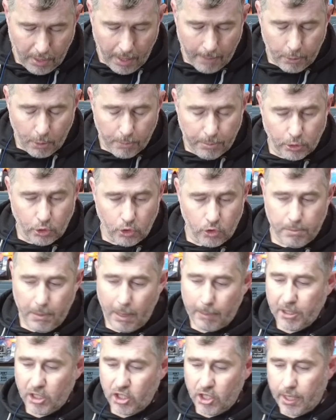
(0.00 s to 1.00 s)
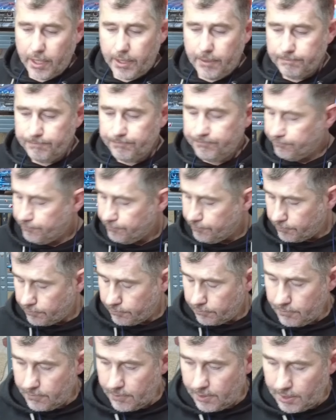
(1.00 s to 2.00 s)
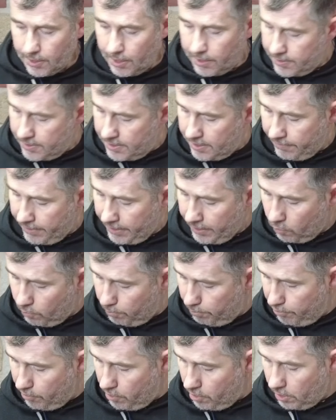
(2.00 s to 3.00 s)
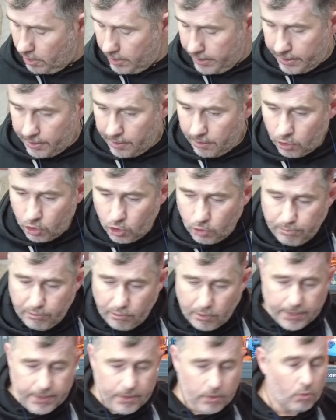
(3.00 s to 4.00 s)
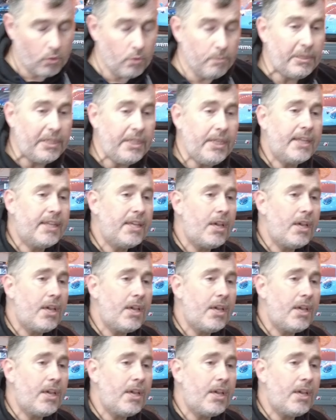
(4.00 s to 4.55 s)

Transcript: à propos du Super Bajaret. C'est vrai qu'on pleurait, je pleurais sur le prix de la